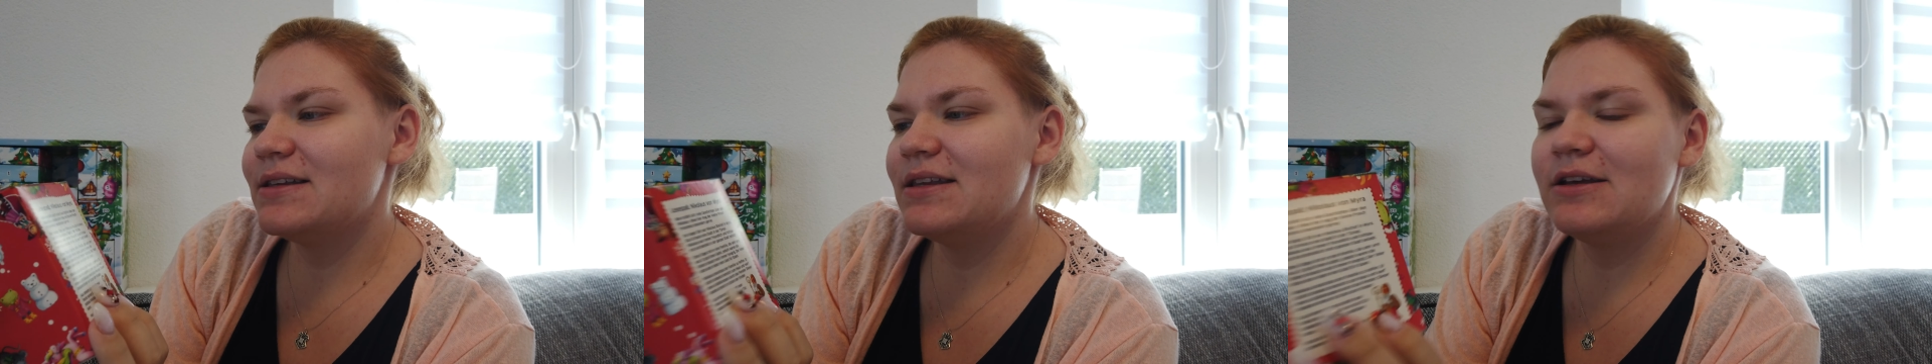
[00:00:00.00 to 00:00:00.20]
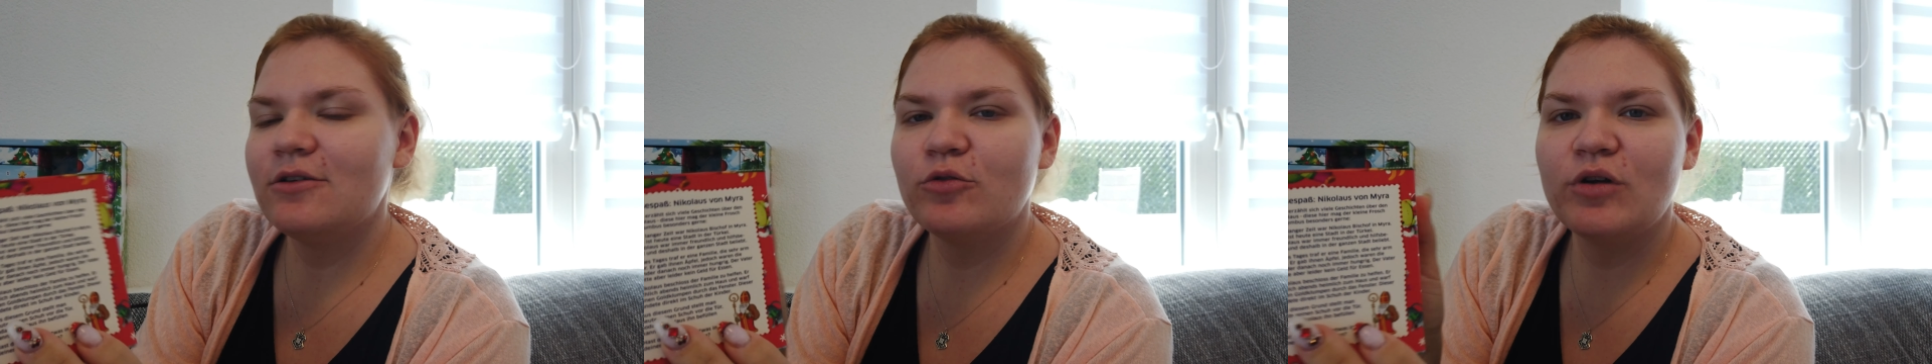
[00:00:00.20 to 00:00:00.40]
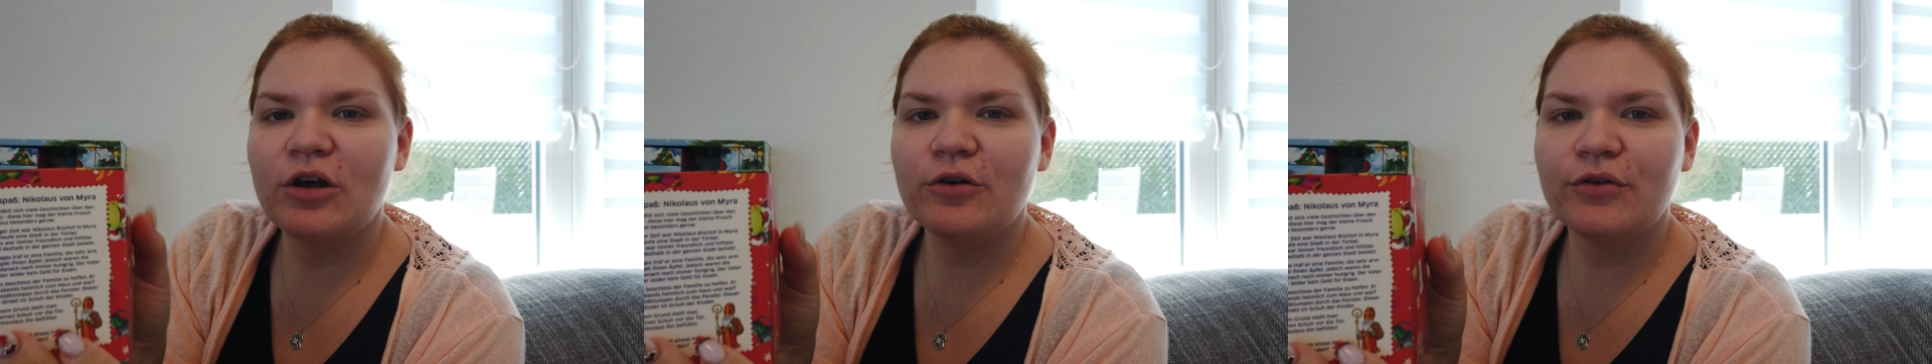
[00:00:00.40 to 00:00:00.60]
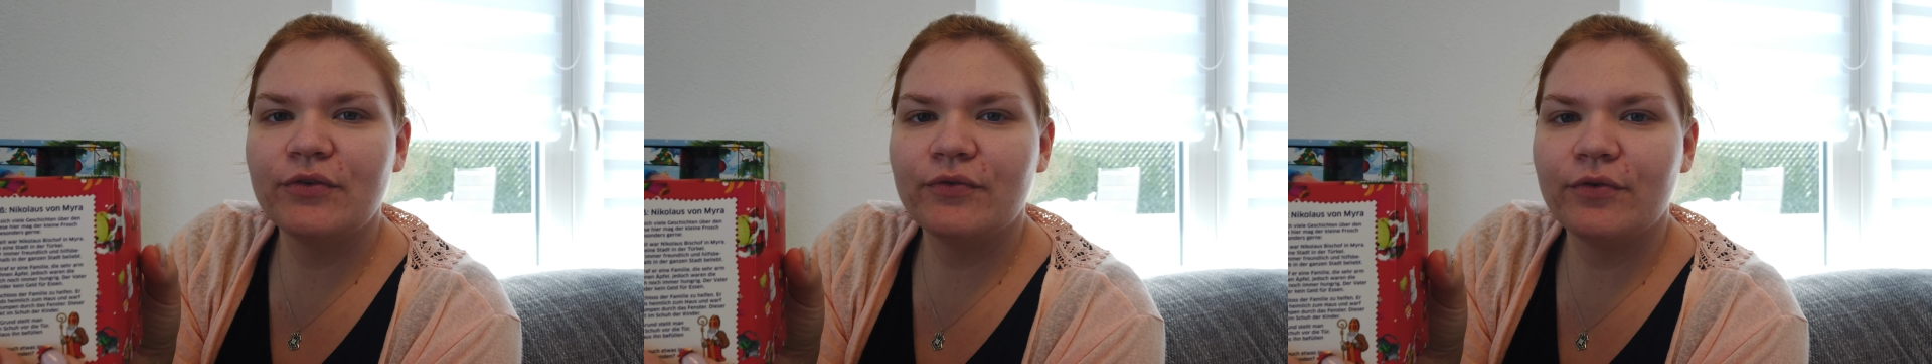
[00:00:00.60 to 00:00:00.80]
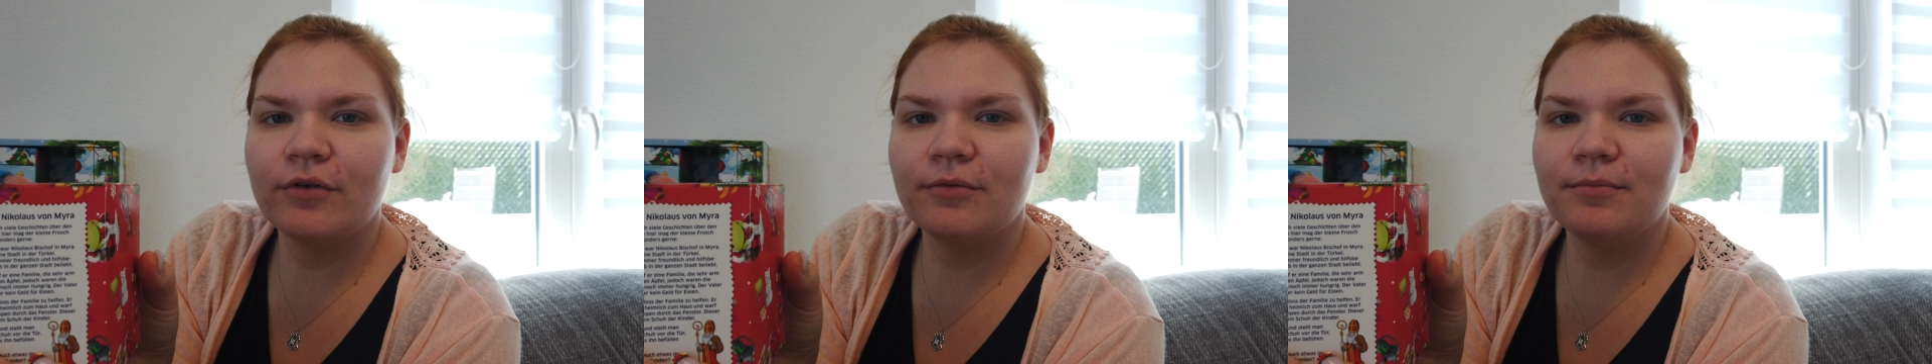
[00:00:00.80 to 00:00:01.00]
Nikolaus
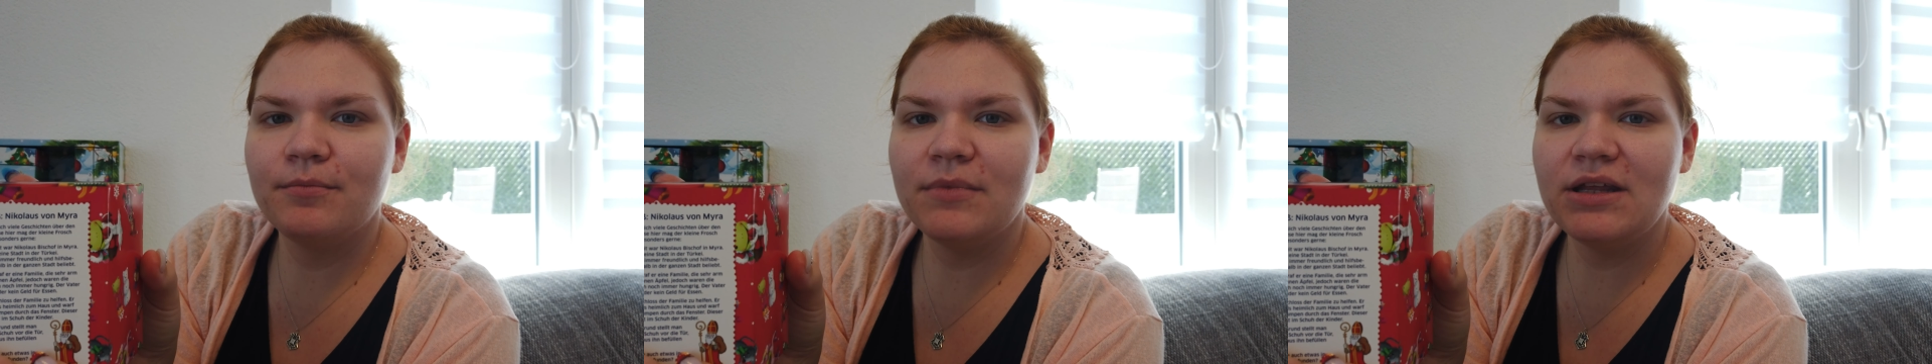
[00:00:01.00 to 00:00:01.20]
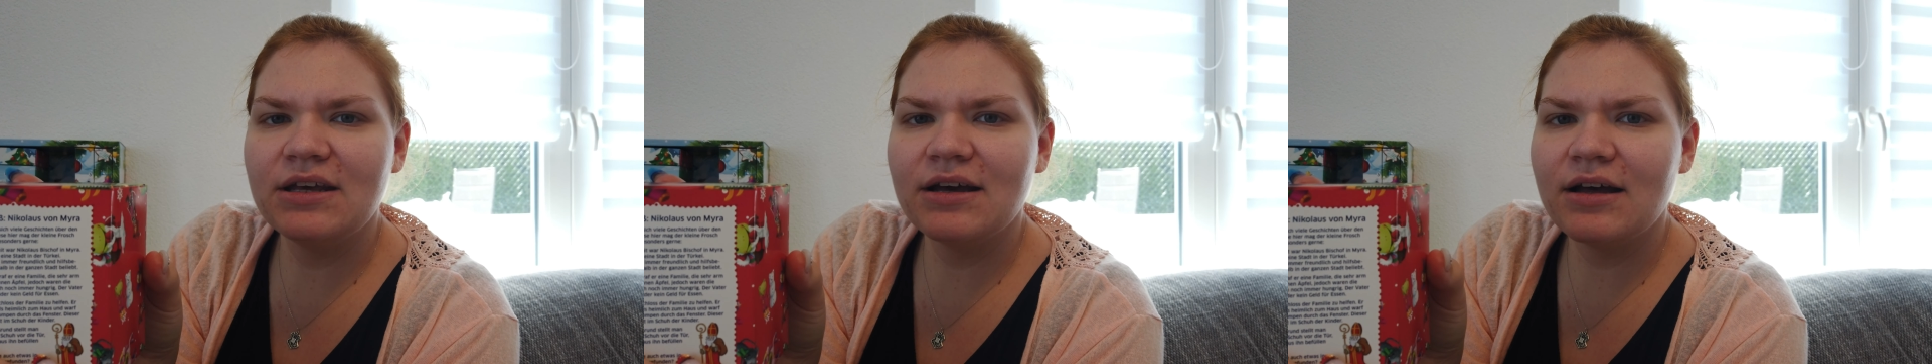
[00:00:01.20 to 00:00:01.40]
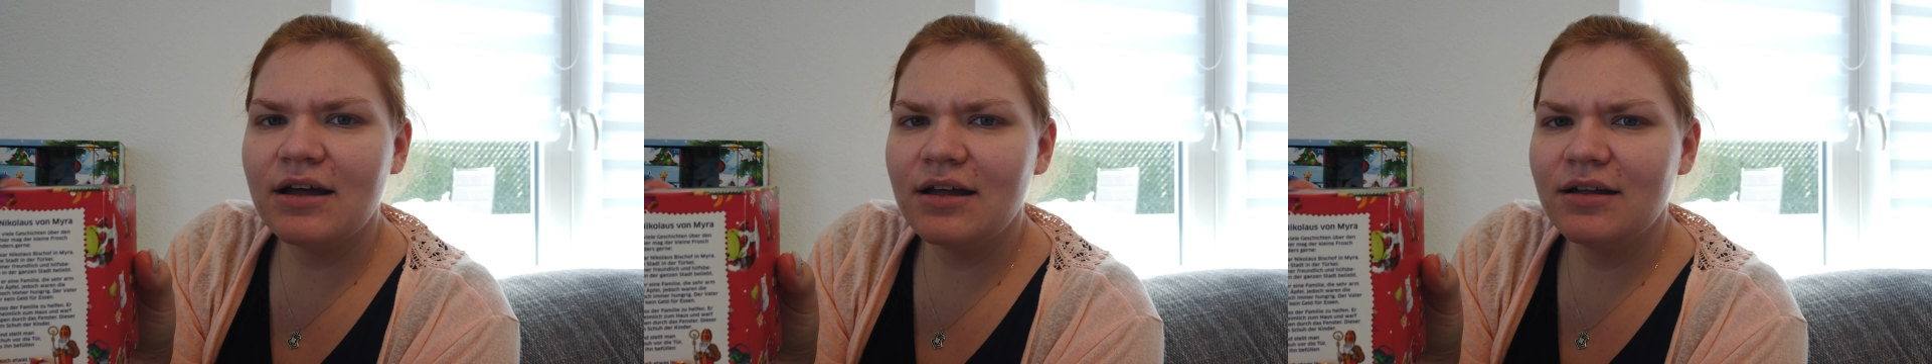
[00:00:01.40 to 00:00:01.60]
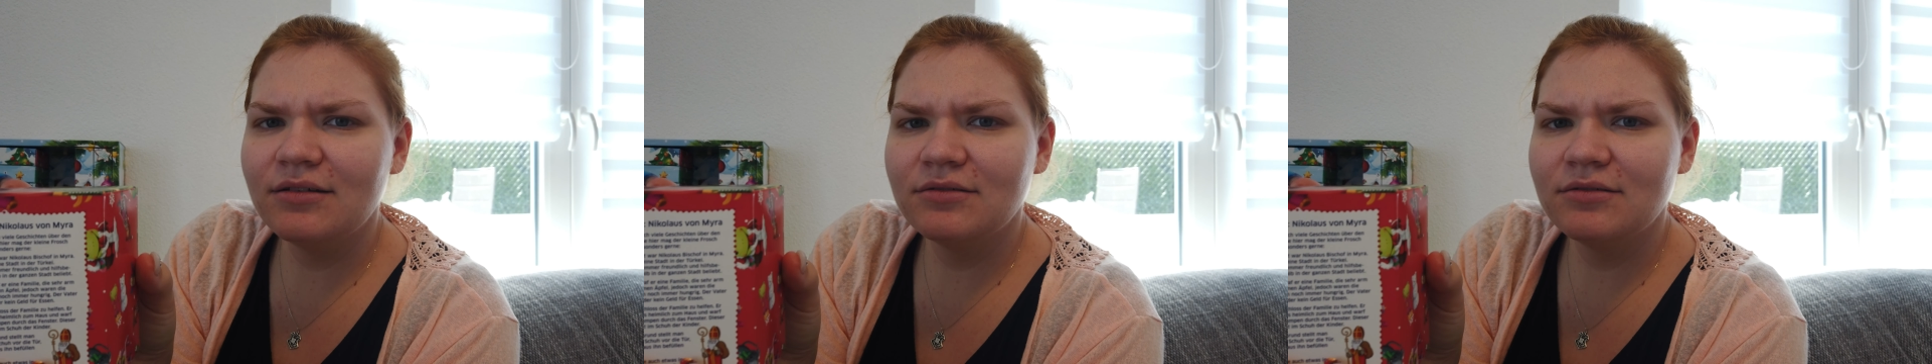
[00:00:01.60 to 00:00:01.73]
von Mira,